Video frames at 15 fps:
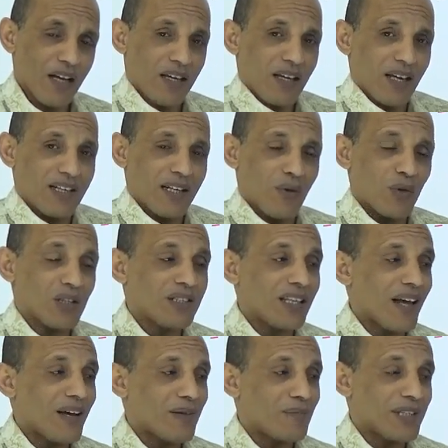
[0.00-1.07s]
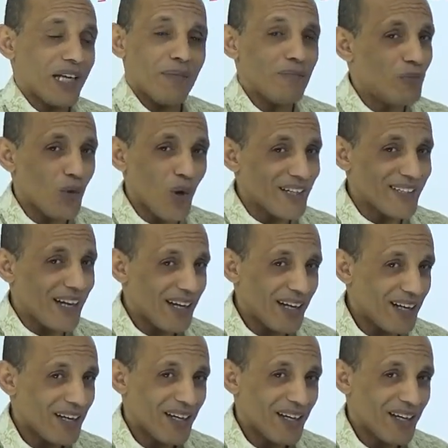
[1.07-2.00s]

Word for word: يعني لو انت بتحب واحده